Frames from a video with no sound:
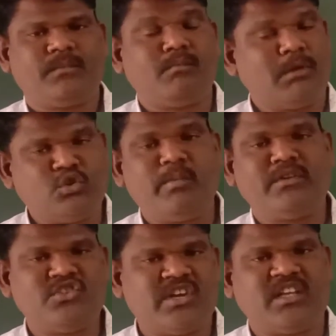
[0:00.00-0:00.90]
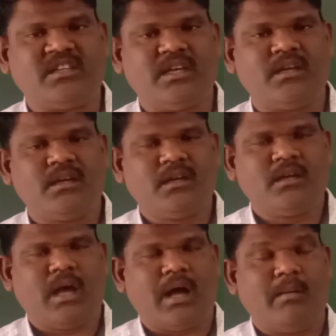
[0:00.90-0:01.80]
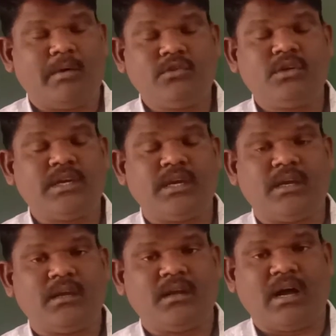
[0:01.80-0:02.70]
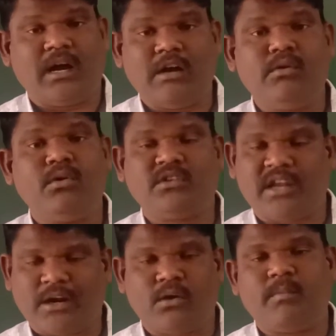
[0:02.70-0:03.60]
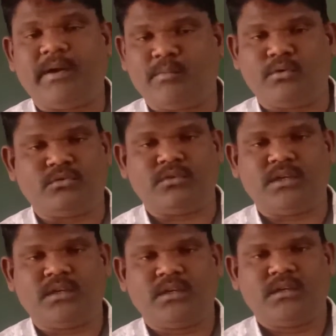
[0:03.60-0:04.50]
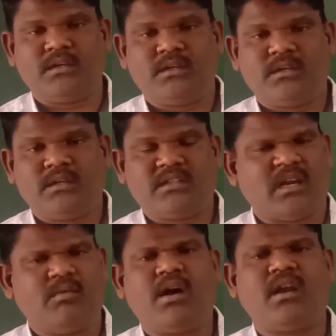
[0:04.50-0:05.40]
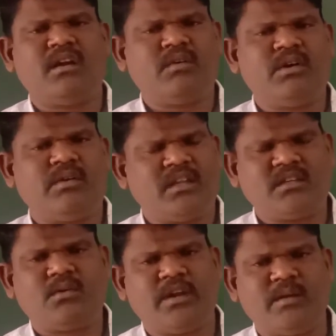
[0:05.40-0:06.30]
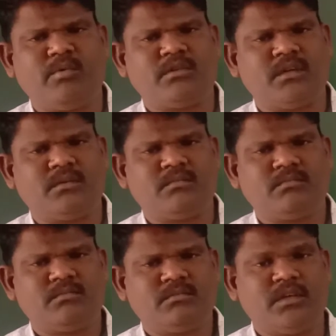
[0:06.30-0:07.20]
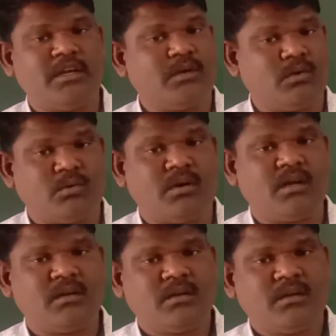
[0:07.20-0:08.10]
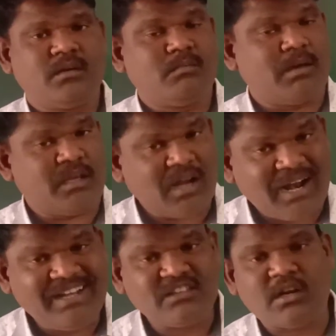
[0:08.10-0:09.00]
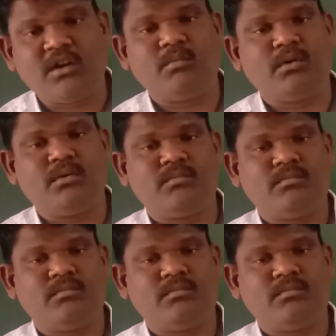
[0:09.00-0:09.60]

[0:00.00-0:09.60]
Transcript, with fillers: మత్తు మందు చల్లితే ఆ మత్తుకి ఆ అడవిలో తను ఎక్కడో పడిపోతుంది తన వారు అన్నటువంటి వాళ్ళందరూ కూడా వెళ్ళిపోతారు తెలియకోకుండా మరి ఇలాంటి తరుణంలో